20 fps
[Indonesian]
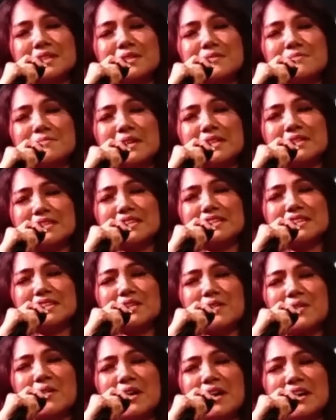tempat ini
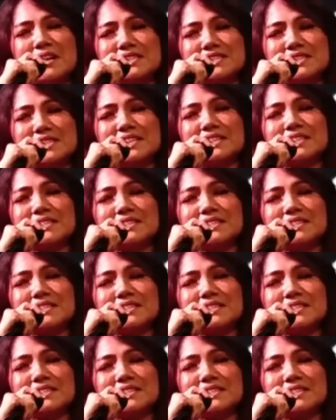Engkau hadir.